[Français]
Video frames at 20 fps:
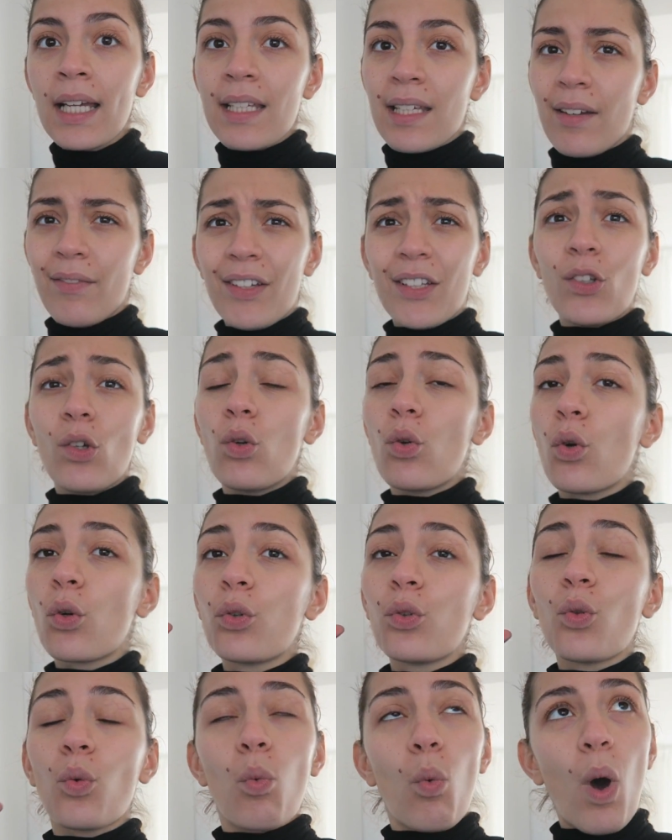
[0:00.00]
Il y avait de l'eau
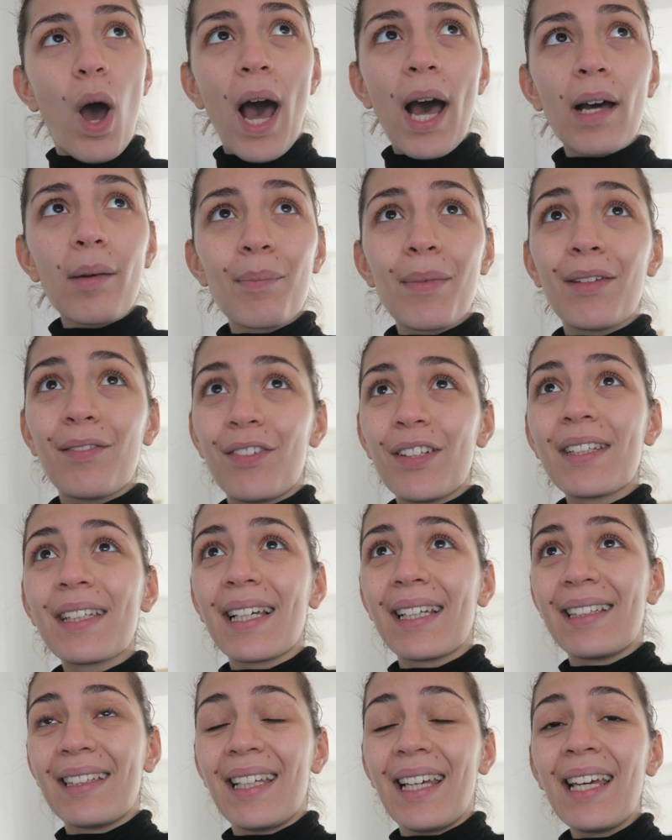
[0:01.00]
noire, mes
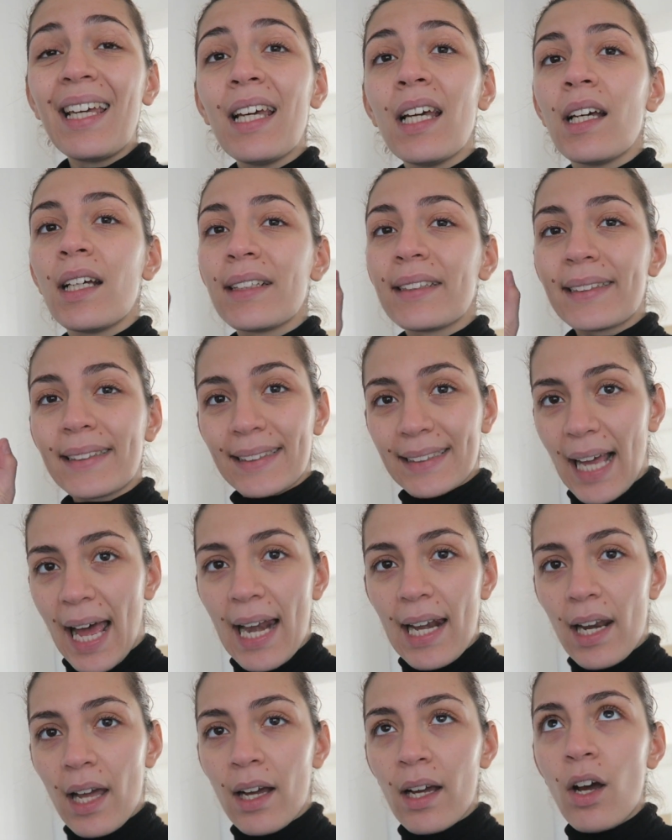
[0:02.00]
vitres étaient
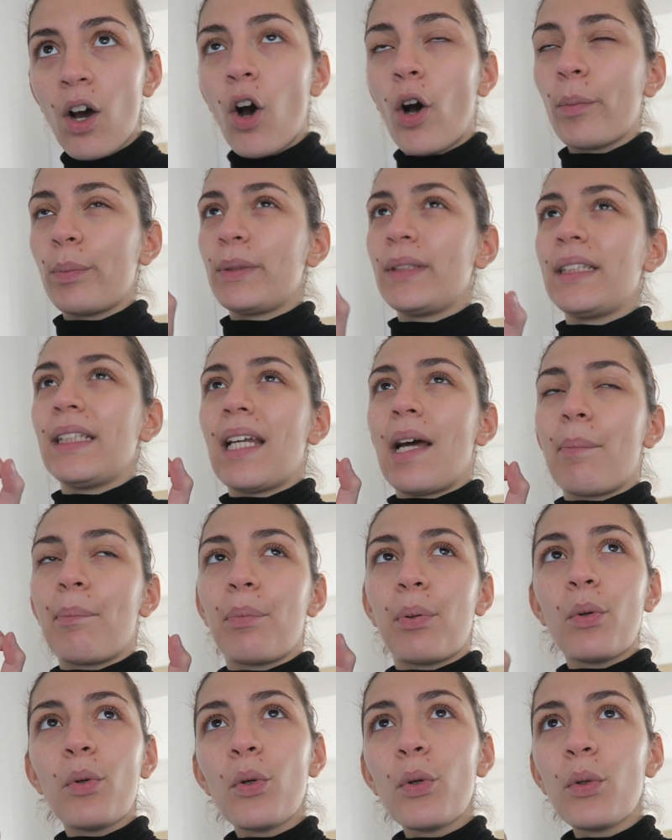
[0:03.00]
sales. En plus, il a
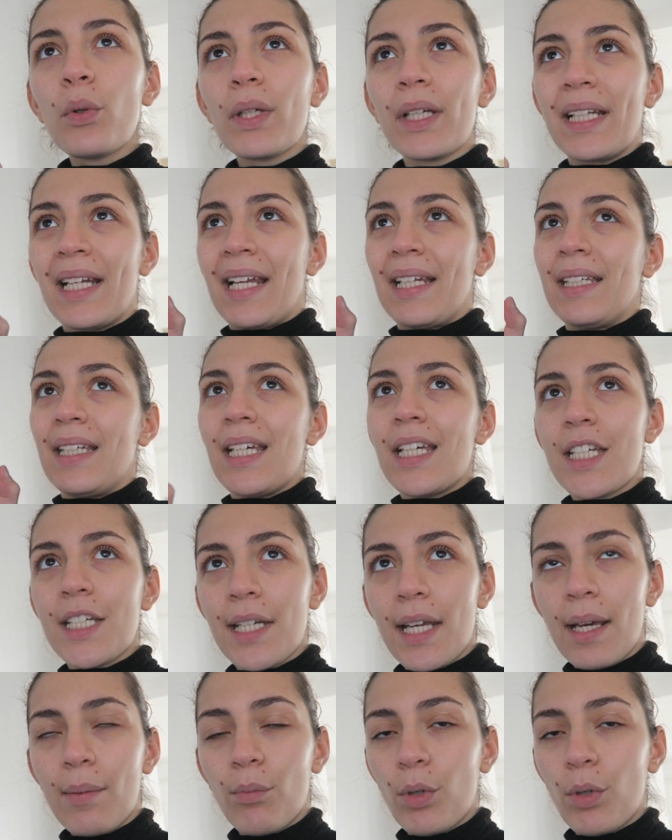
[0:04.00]
plu, il a neigé.